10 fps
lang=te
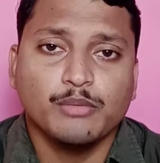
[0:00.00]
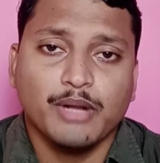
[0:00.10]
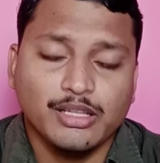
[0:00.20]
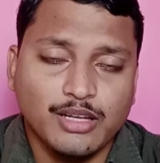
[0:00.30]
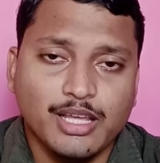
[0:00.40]

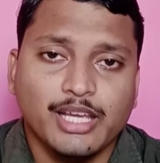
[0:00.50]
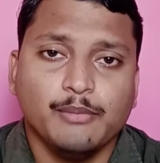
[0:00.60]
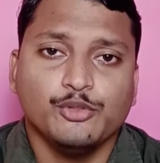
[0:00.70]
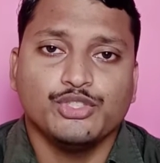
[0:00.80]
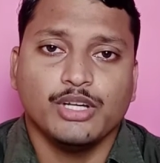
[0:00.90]
ప్రార్థనలు
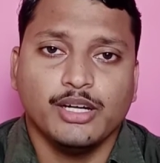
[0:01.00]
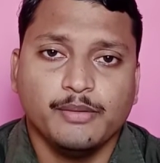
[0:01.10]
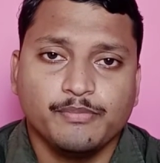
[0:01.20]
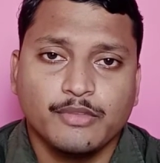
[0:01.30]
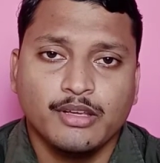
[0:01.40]
ఏకీభించండి
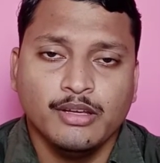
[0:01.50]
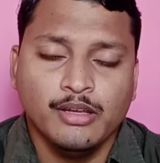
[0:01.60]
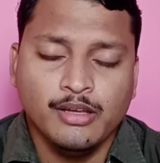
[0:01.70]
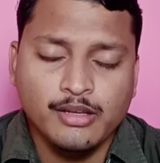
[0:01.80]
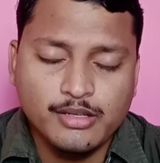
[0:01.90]

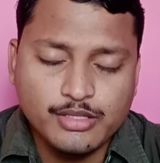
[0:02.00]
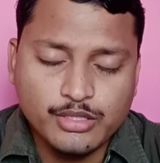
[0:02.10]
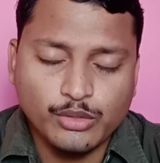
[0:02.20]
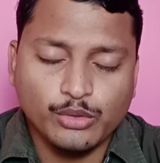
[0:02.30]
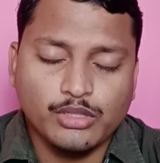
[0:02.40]

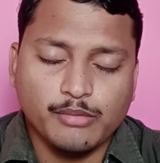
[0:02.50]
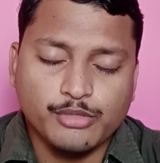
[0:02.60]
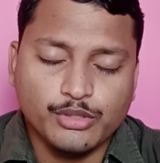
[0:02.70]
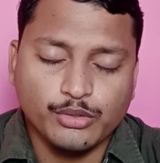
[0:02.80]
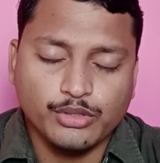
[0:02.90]
స్తోత్రం
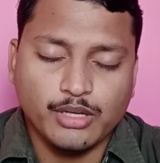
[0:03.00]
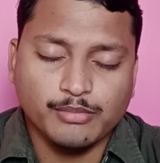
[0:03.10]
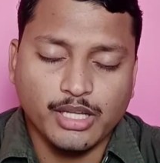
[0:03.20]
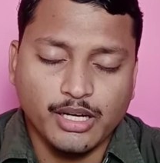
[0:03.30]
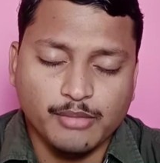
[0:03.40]
స్తోత్రం
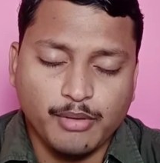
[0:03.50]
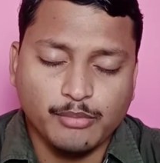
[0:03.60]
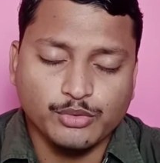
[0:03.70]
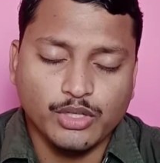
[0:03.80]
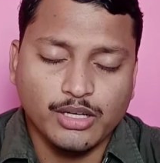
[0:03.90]
తండ్రి
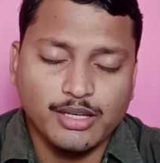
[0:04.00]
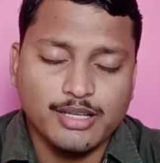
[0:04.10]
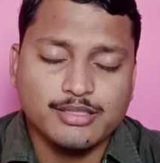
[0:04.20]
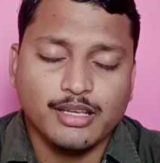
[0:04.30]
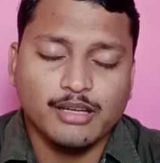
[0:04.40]
ప్రభువ
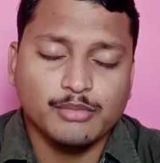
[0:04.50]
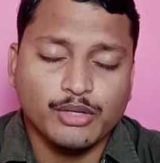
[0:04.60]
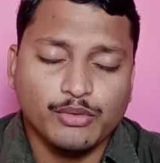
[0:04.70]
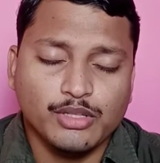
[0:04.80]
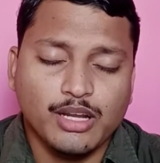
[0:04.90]
ఏసయ్య మీకు
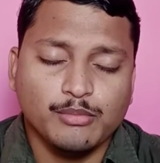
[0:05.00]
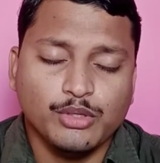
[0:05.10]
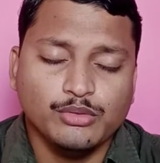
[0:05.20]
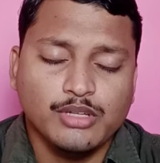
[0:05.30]
వందనములు